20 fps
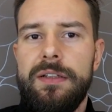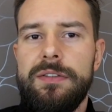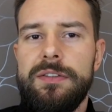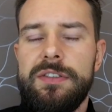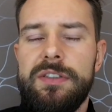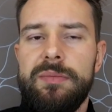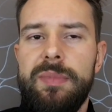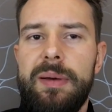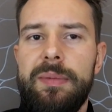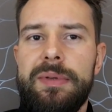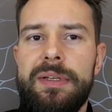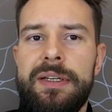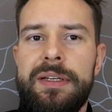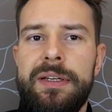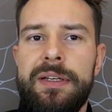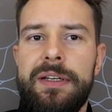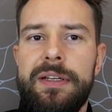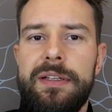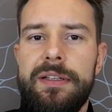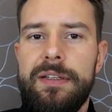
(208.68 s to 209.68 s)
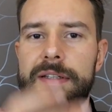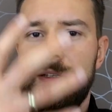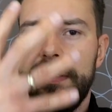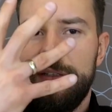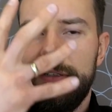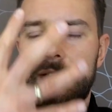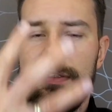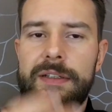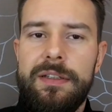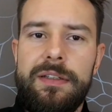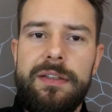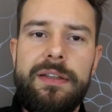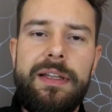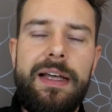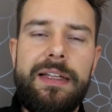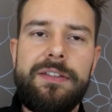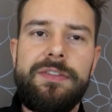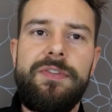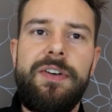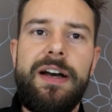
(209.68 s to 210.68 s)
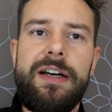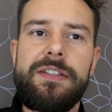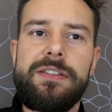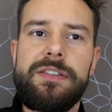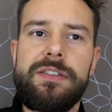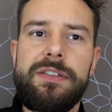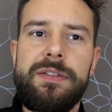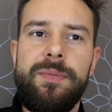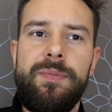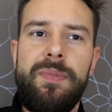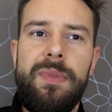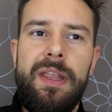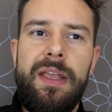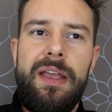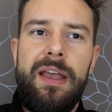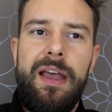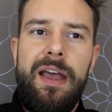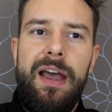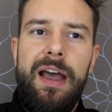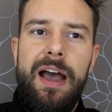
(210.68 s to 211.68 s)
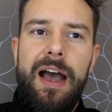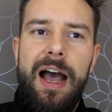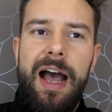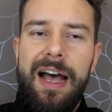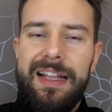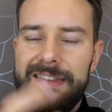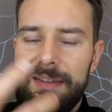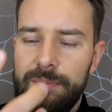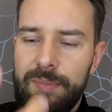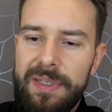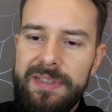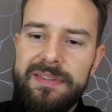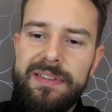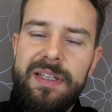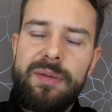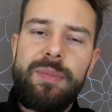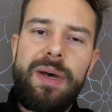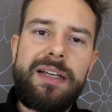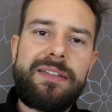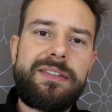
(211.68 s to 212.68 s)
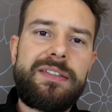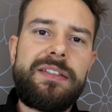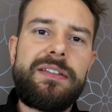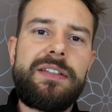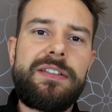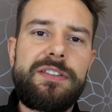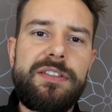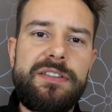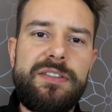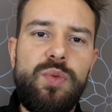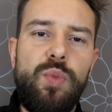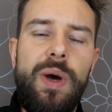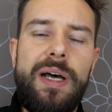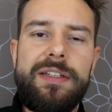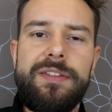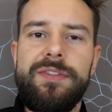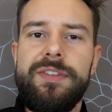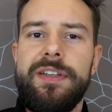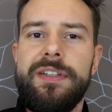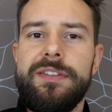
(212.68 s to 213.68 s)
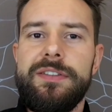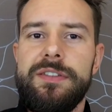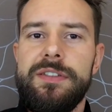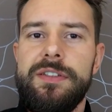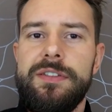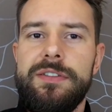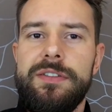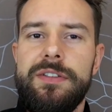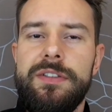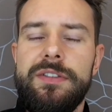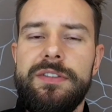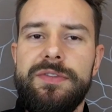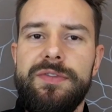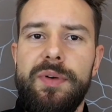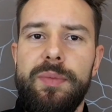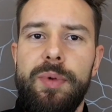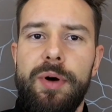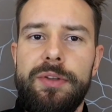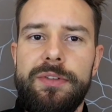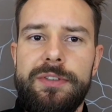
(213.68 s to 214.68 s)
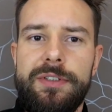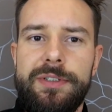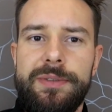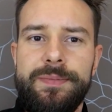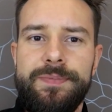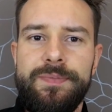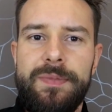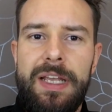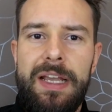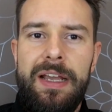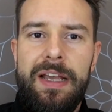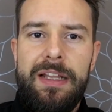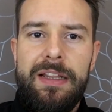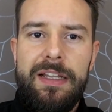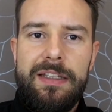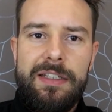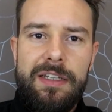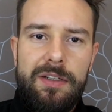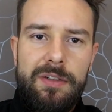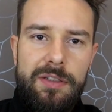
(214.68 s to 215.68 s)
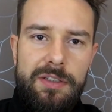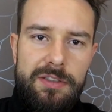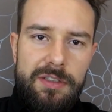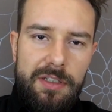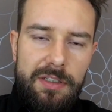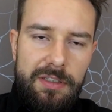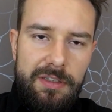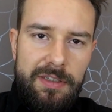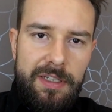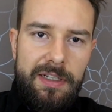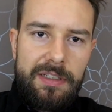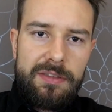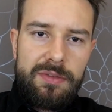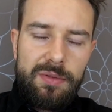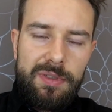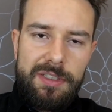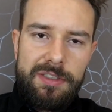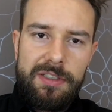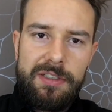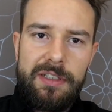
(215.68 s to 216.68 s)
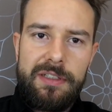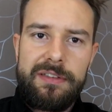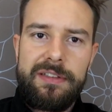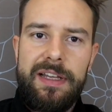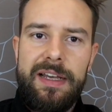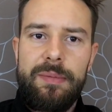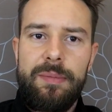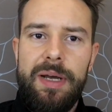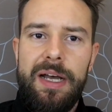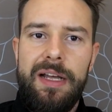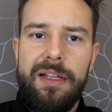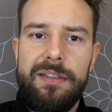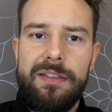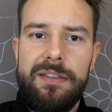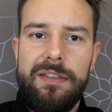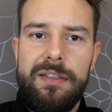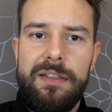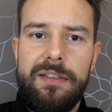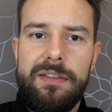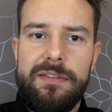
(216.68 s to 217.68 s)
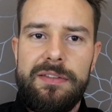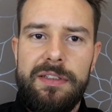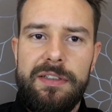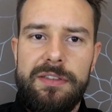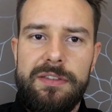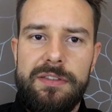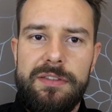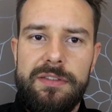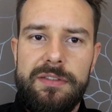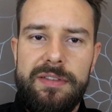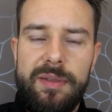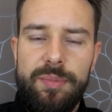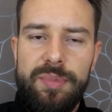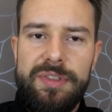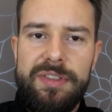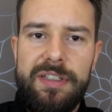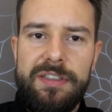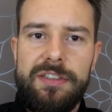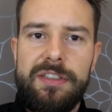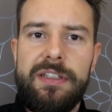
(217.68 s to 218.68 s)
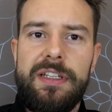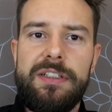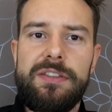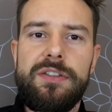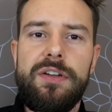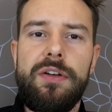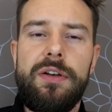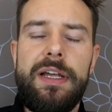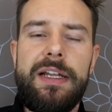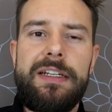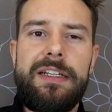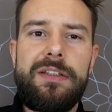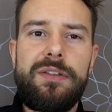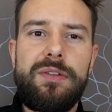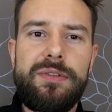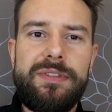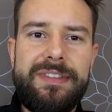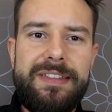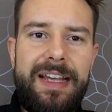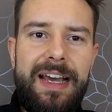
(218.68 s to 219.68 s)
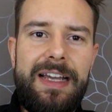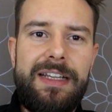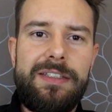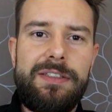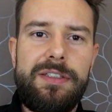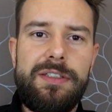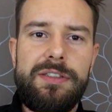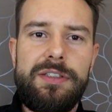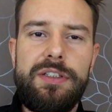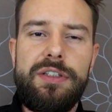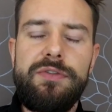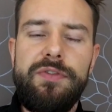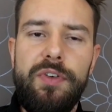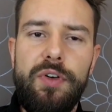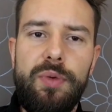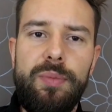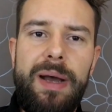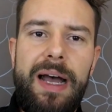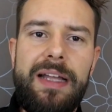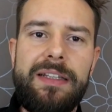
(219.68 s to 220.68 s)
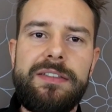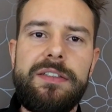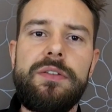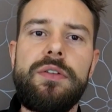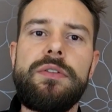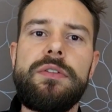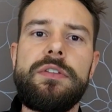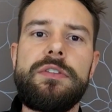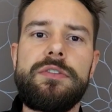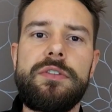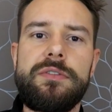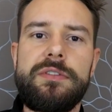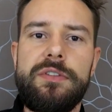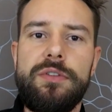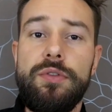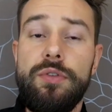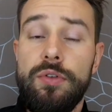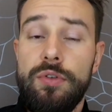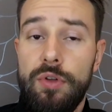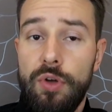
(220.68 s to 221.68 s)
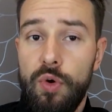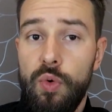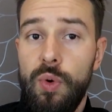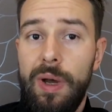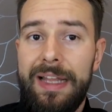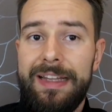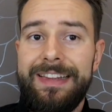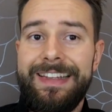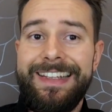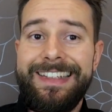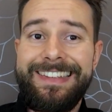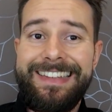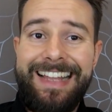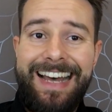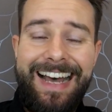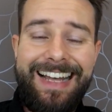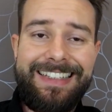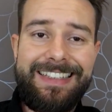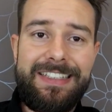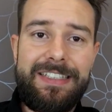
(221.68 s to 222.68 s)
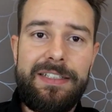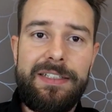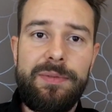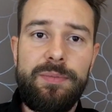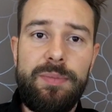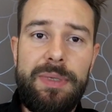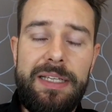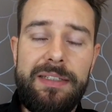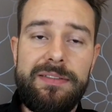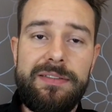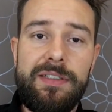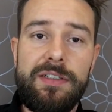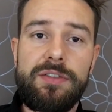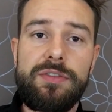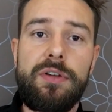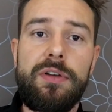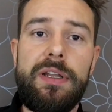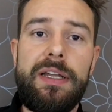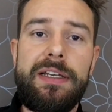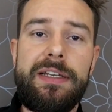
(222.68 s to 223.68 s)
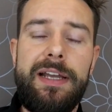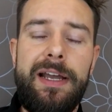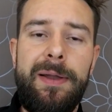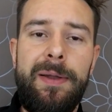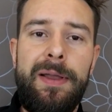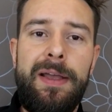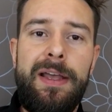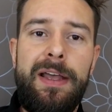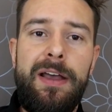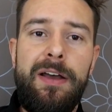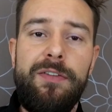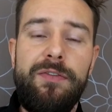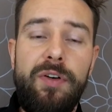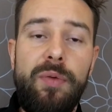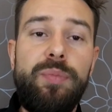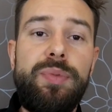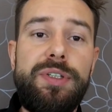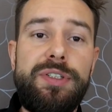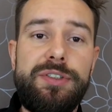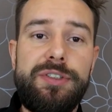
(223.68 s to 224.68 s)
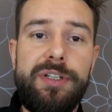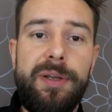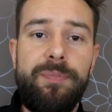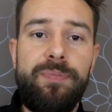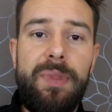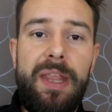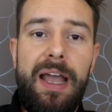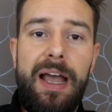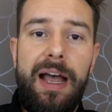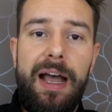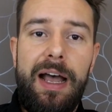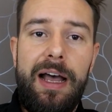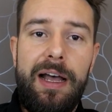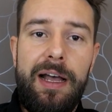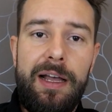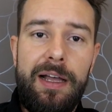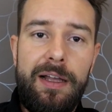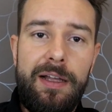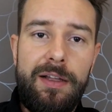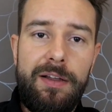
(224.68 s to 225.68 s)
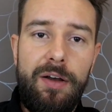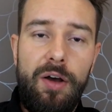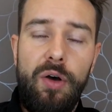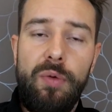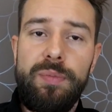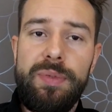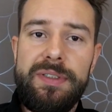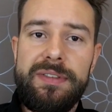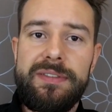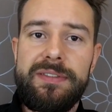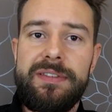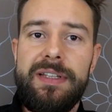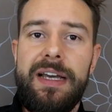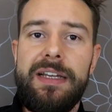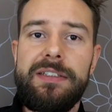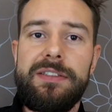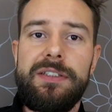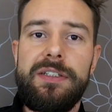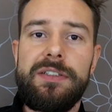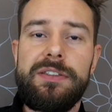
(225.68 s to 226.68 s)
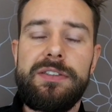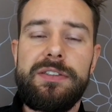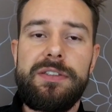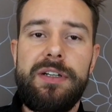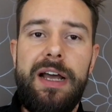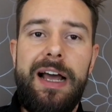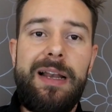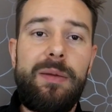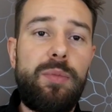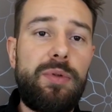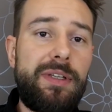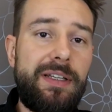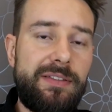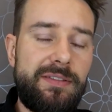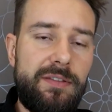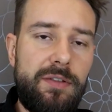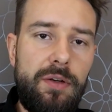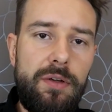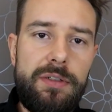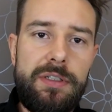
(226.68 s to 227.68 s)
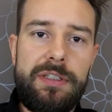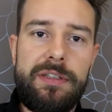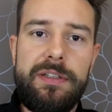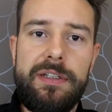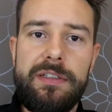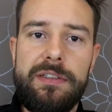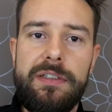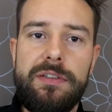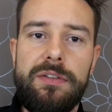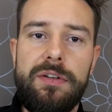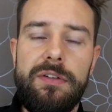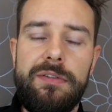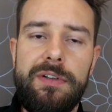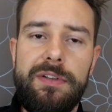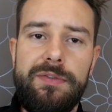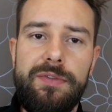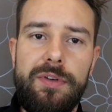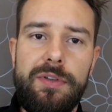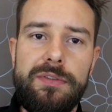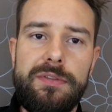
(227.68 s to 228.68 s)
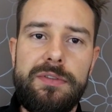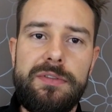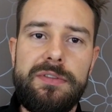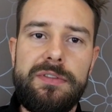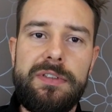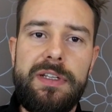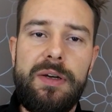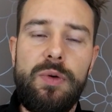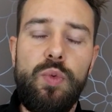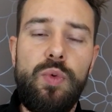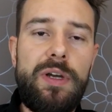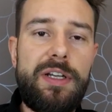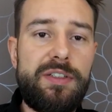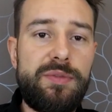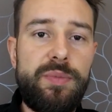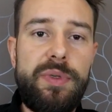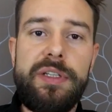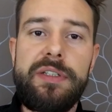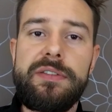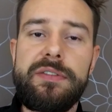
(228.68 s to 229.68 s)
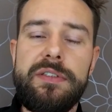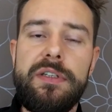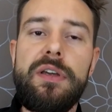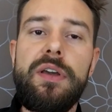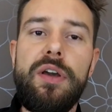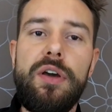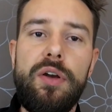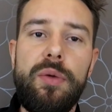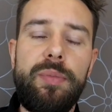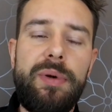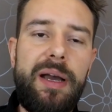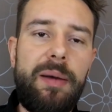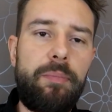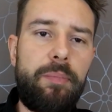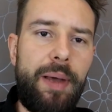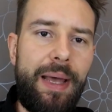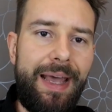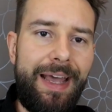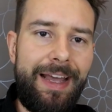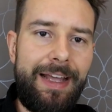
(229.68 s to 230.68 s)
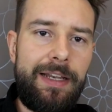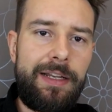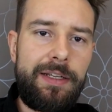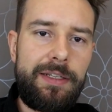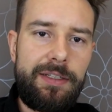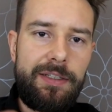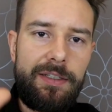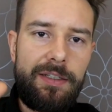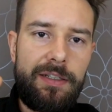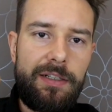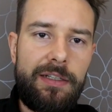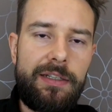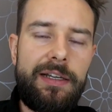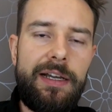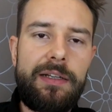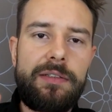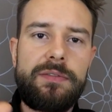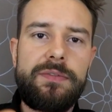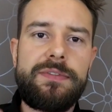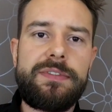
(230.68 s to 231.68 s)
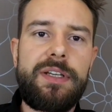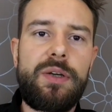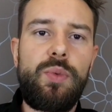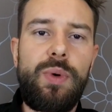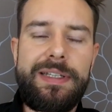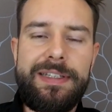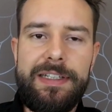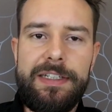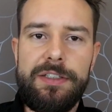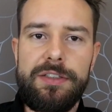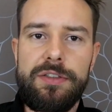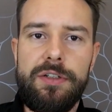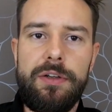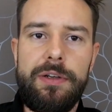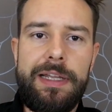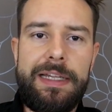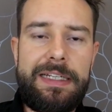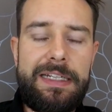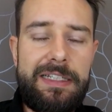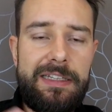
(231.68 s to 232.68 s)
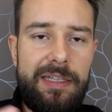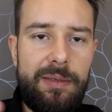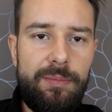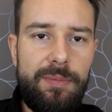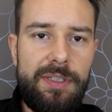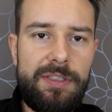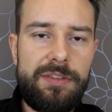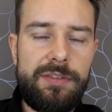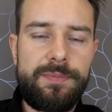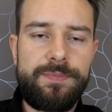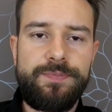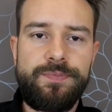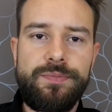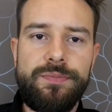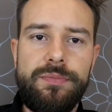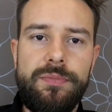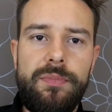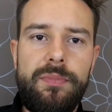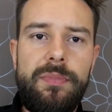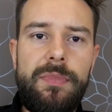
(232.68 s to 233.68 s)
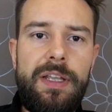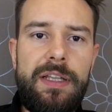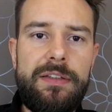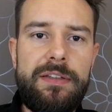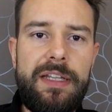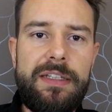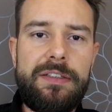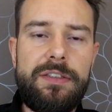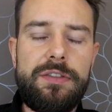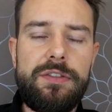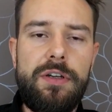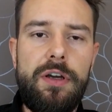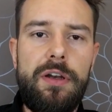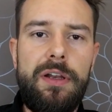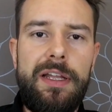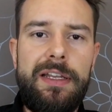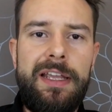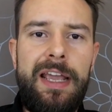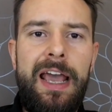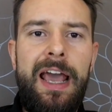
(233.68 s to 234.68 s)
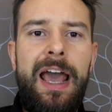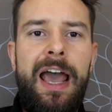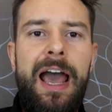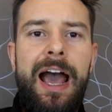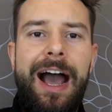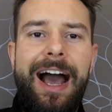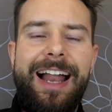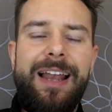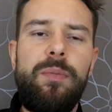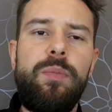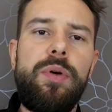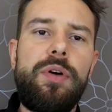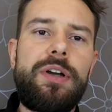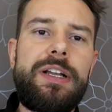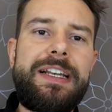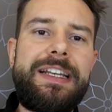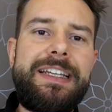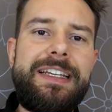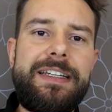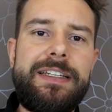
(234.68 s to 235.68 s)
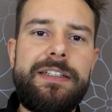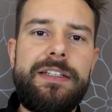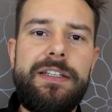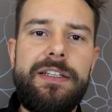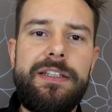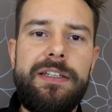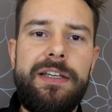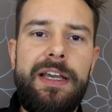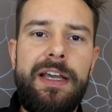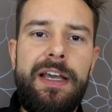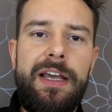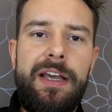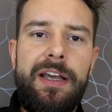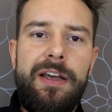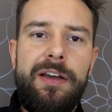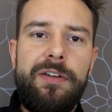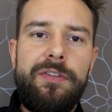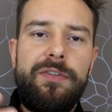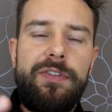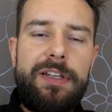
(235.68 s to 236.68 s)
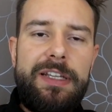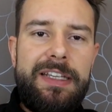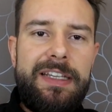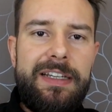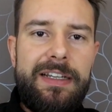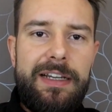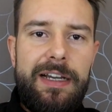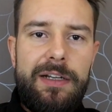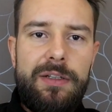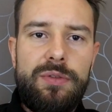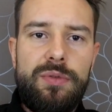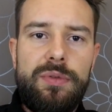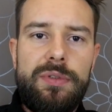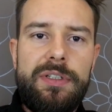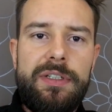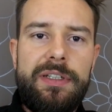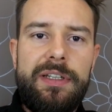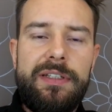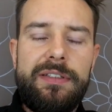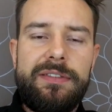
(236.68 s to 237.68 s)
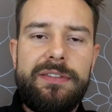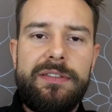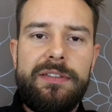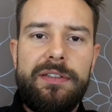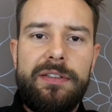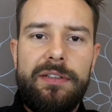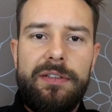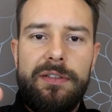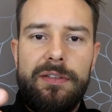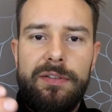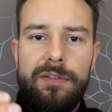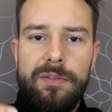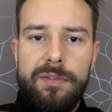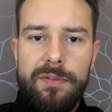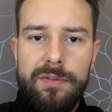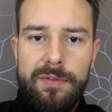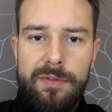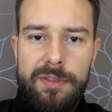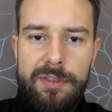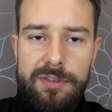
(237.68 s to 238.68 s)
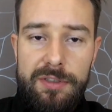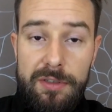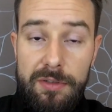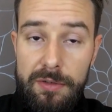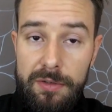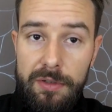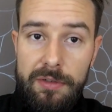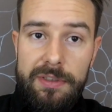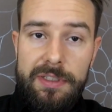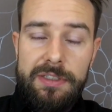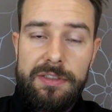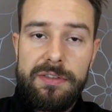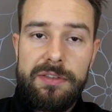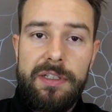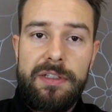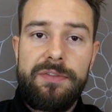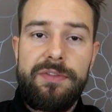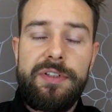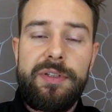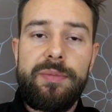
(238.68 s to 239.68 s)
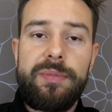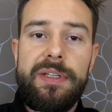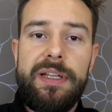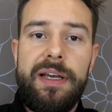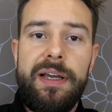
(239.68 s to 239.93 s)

trzymamy e, na twarzy. A bez tej maski też jest łatwiej żyć i swobodnie. Dlatego, jeżeli interesuje Cię ten temat i chcesz zapisać się na szkolenie, to znajdziesz informacje dotyczące do, dokładnej daty, miejsca szkolenia w opisie. A opis znajdziesz albo na stronie internetowej, wchodząc na łukaszbieliński.pl i klikając w zakładkę szkolenie, tam masz daty szkoleń, albo kliknij w linka, który jest, e, jeżeli oglądasz ten film